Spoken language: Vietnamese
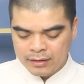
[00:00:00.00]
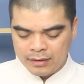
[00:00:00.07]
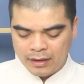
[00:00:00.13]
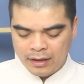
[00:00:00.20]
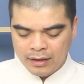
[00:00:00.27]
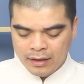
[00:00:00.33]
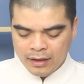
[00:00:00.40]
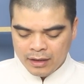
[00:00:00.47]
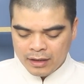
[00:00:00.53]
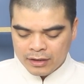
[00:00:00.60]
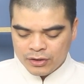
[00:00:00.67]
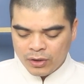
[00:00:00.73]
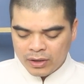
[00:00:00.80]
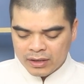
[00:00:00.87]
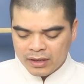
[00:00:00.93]
Đấy.
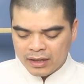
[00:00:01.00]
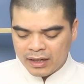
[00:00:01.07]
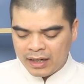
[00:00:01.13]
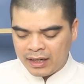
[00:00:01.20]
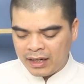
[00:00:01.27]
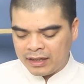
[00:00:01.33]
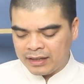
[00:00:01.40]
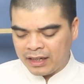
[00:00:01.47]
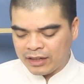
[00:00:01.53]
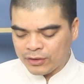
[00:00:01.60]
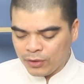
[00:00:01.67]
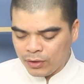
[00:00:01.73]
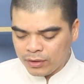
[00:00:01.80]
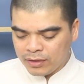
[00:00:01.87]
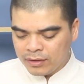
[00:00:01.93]
Chọn được ngày lành tháng
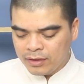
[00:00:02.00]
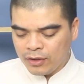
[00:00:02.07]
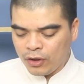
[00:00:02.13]
tốt,